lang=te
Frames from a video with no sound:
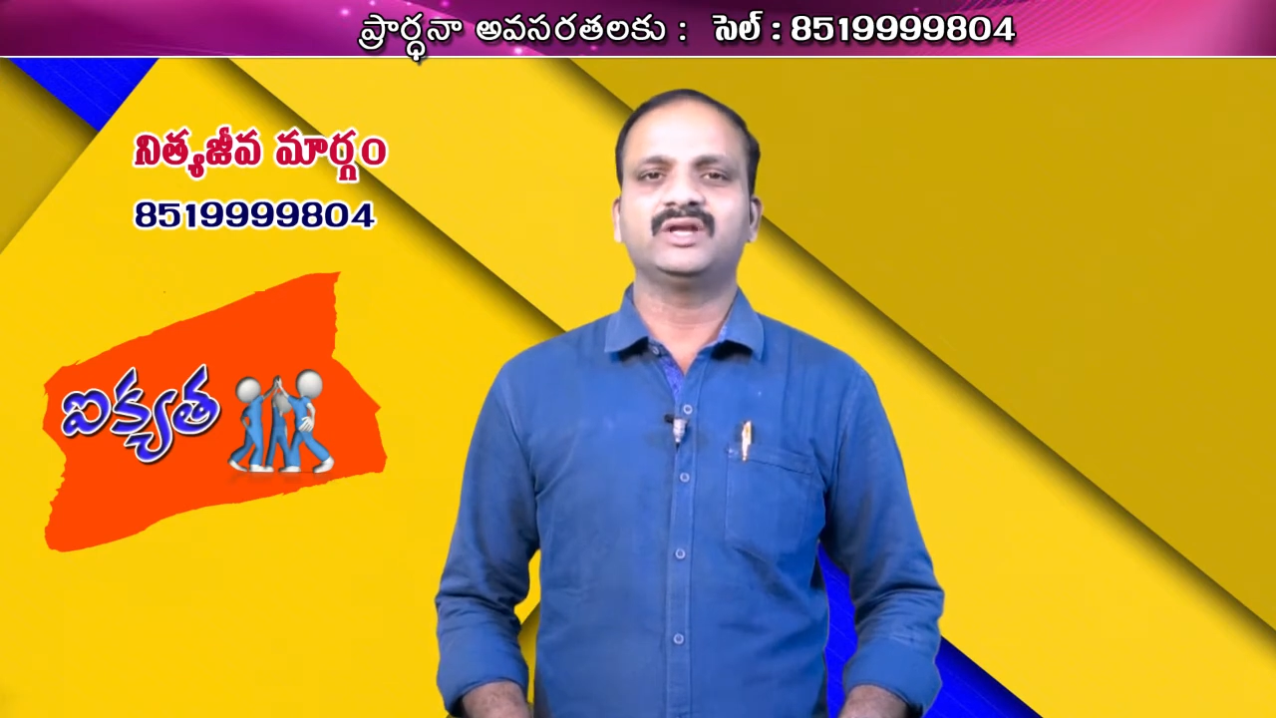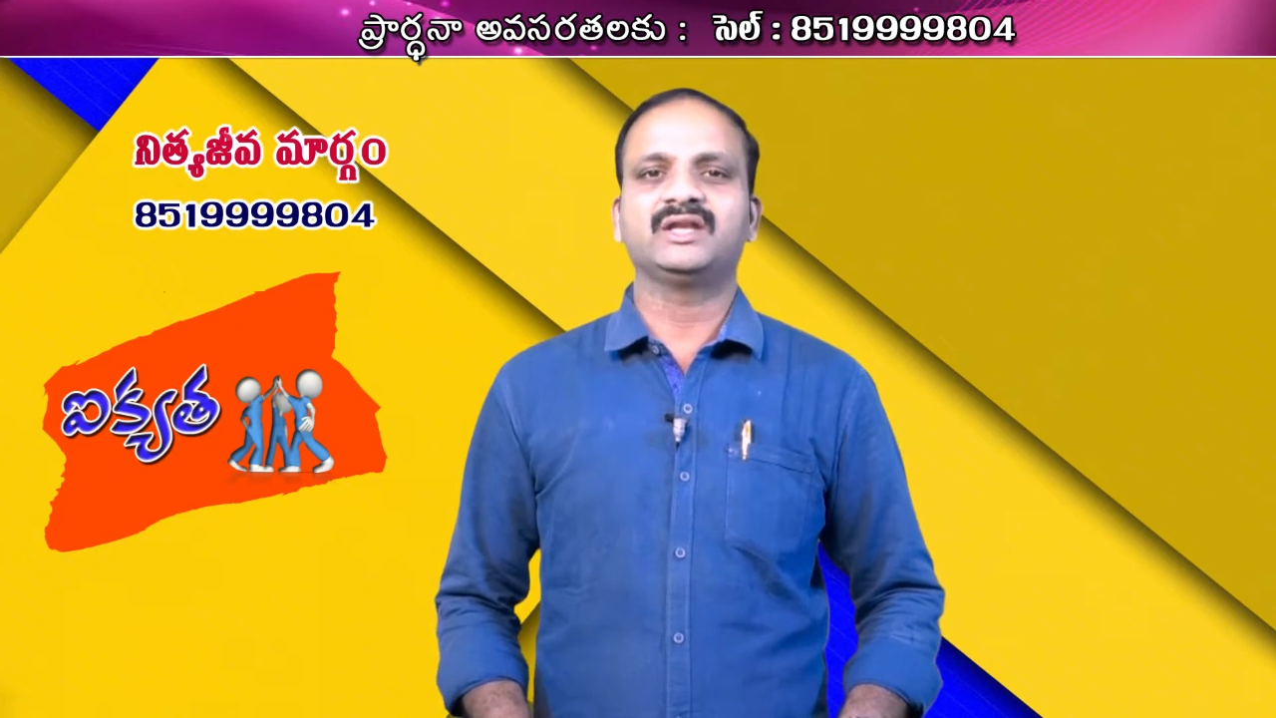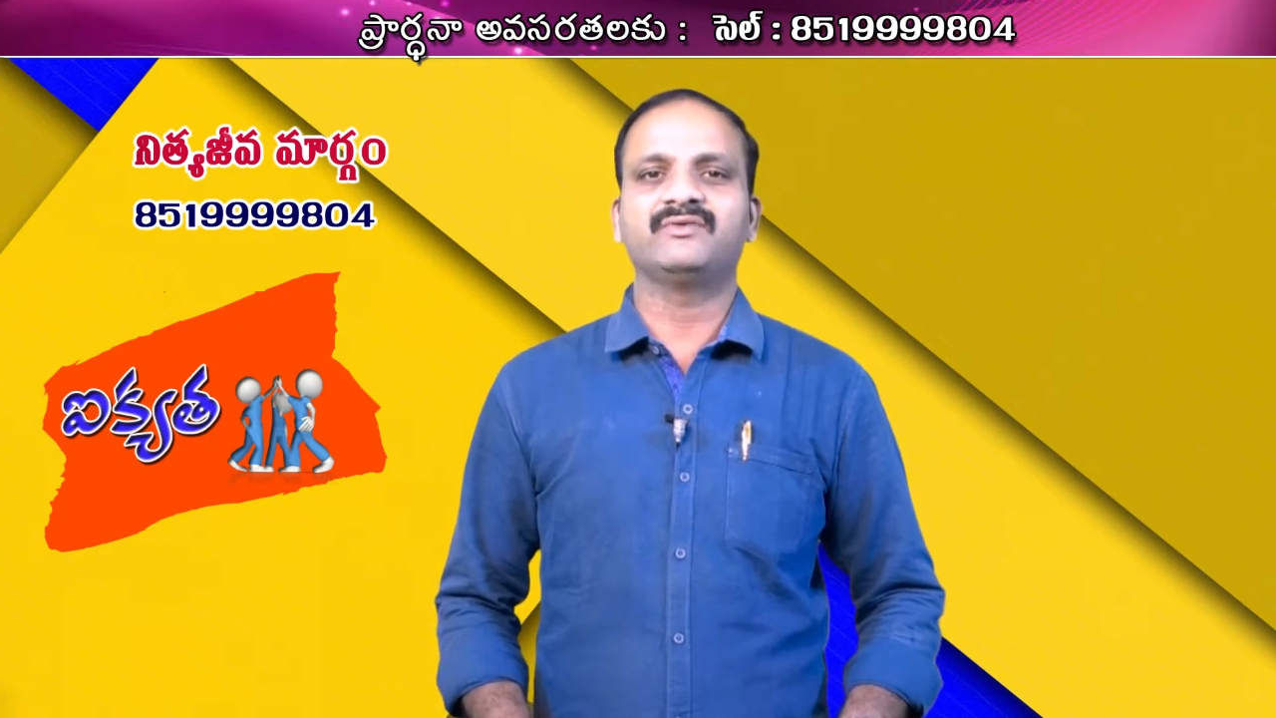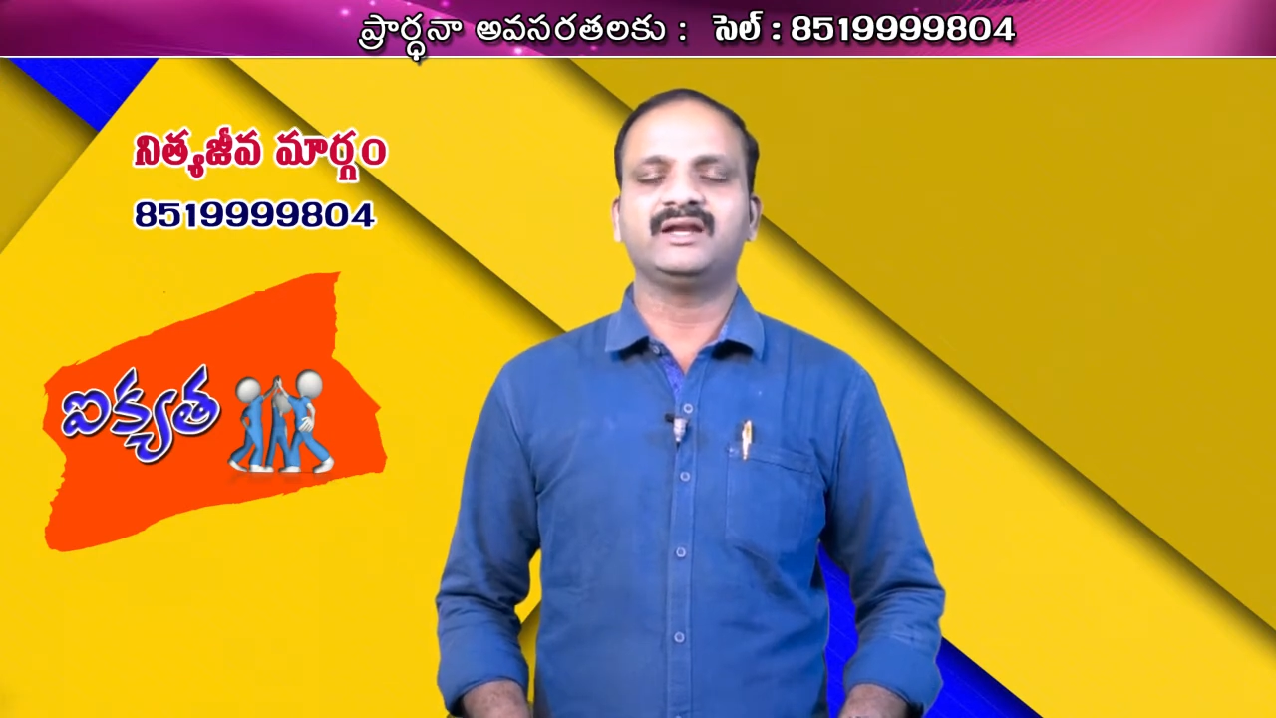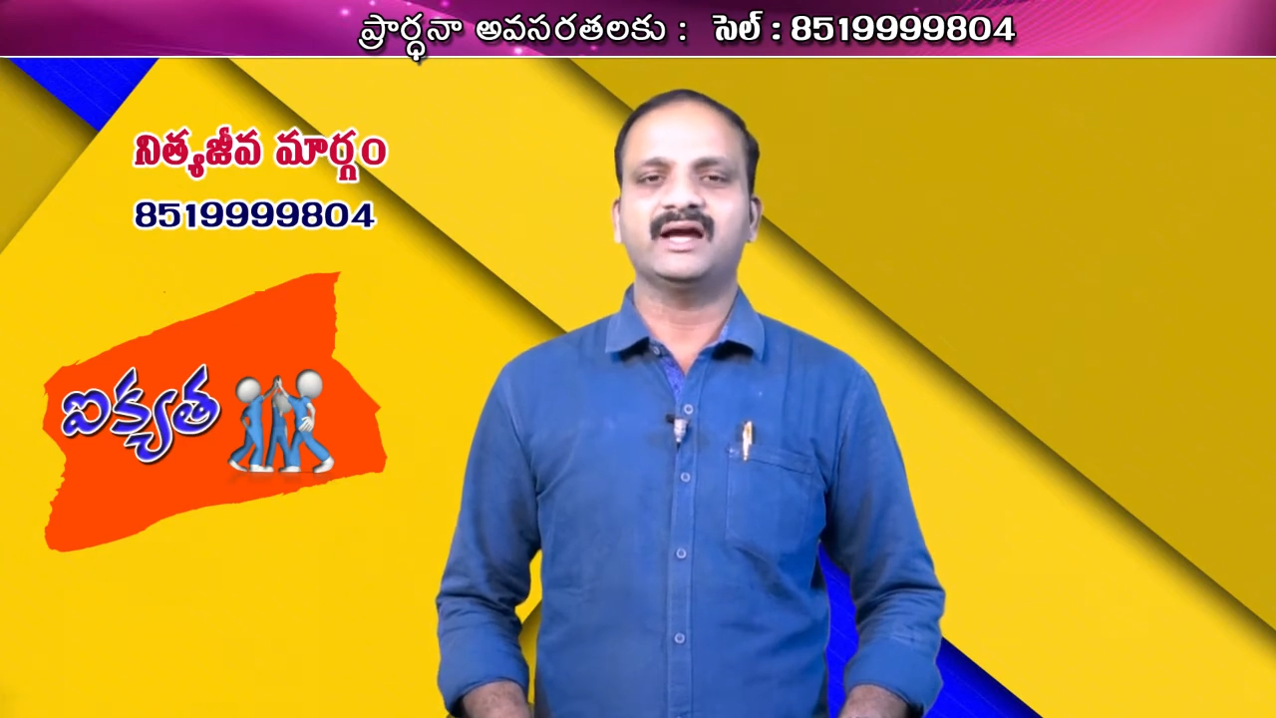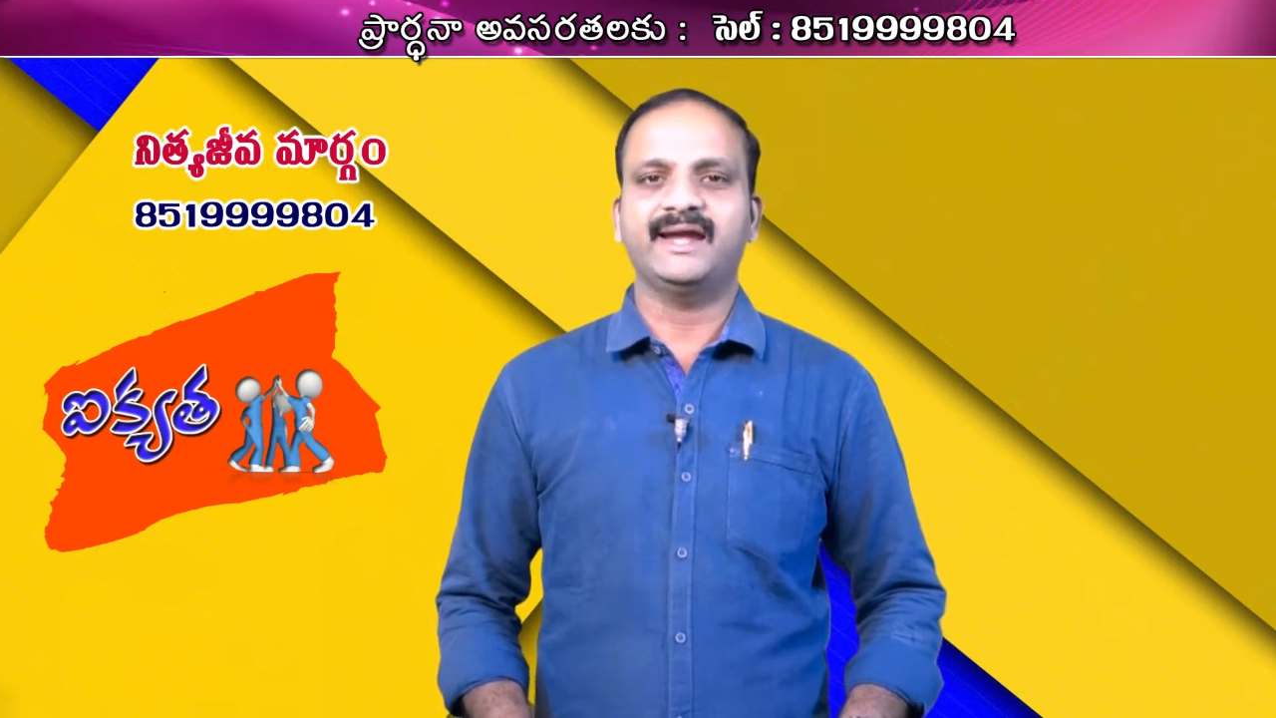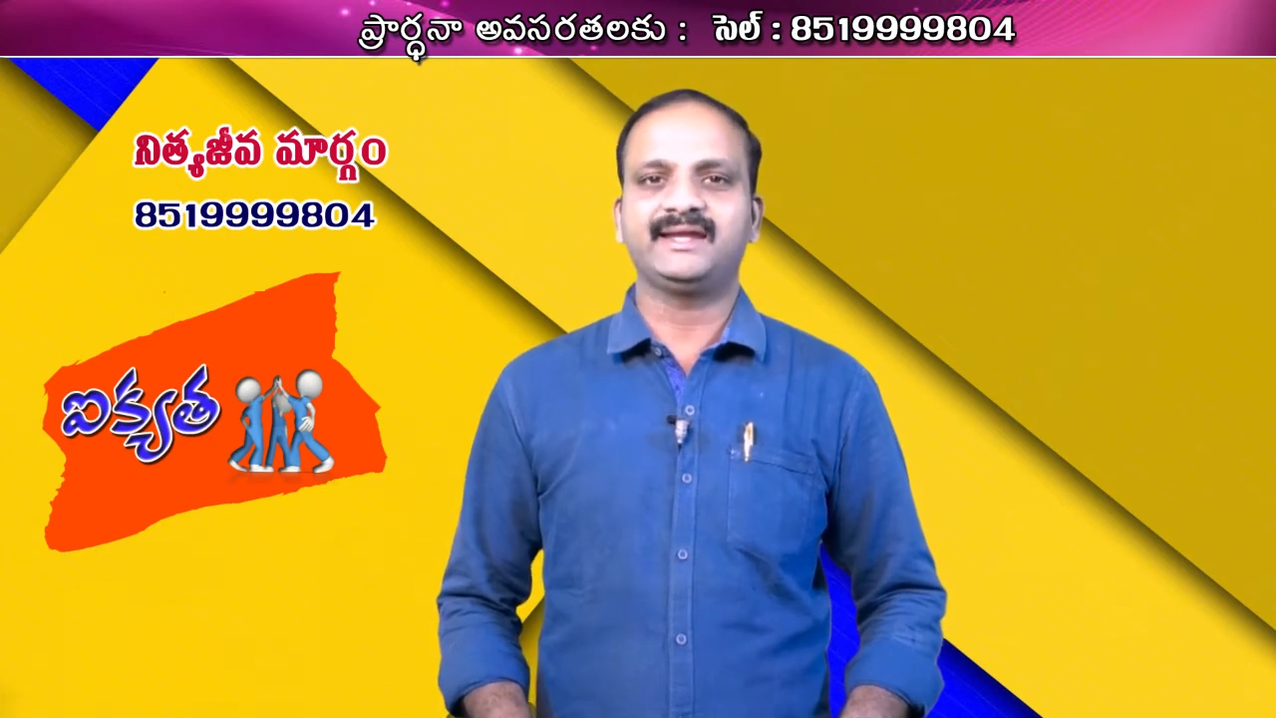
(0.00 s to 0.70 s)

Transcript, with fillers: ఇటువంటి